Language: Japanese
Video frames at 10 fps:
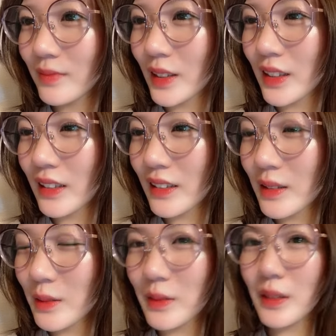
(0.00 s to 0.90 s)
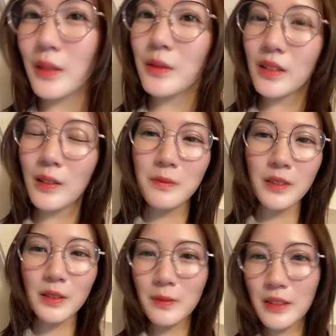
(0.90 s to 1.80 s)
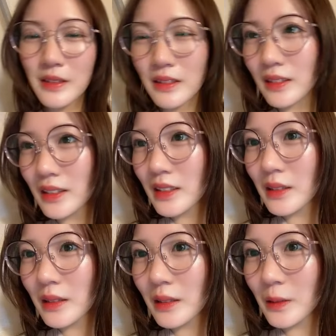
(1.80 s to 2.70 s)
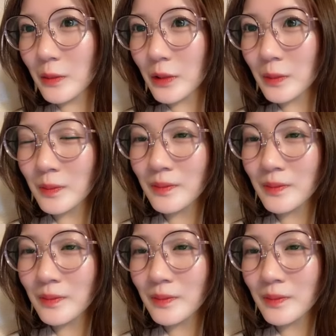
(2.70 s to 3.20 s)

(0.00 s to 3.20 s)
ありがとう稽古頑張ります明日からも